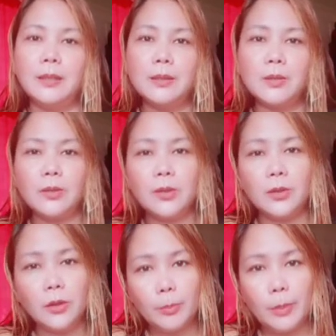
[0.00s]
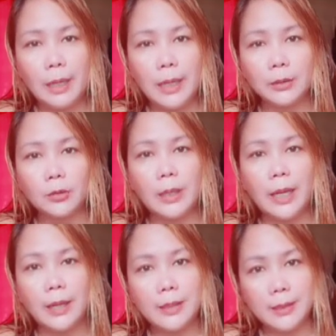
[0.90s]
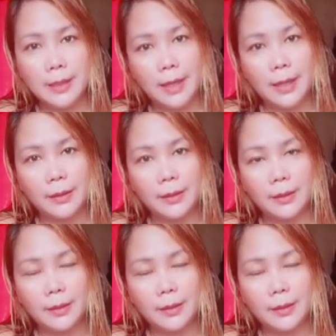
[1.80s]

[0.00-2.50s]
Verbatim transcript: So doon pa lang $2 na.